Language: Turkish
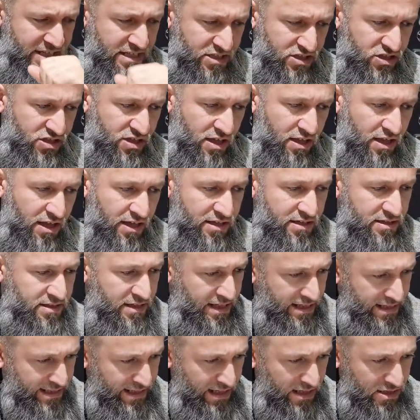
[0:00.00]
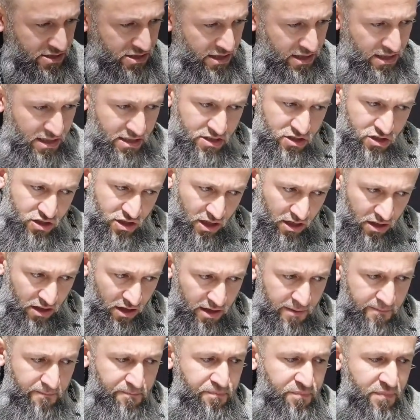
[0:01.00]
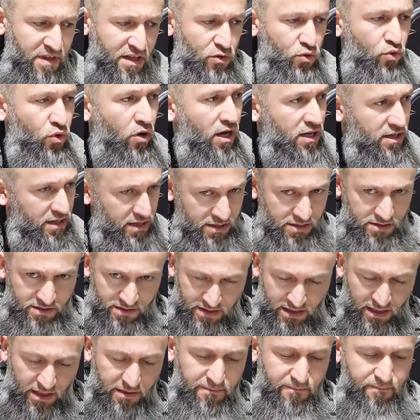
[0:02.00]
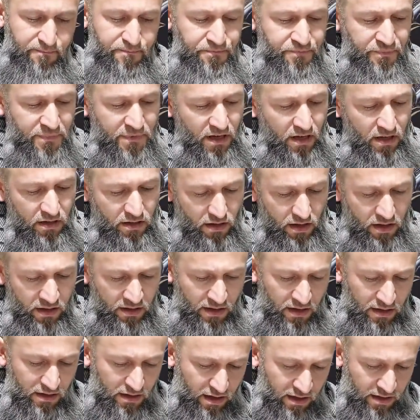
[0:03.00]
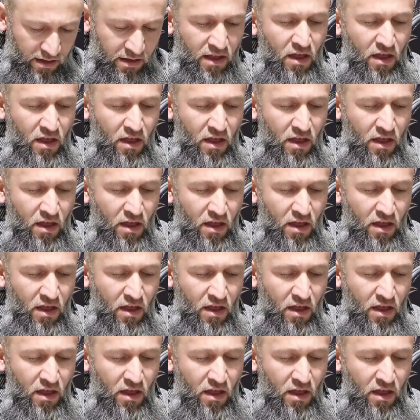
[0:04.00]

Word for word: İnşallah yeri gelecek. İnşallah dualarınızla. Allah Allah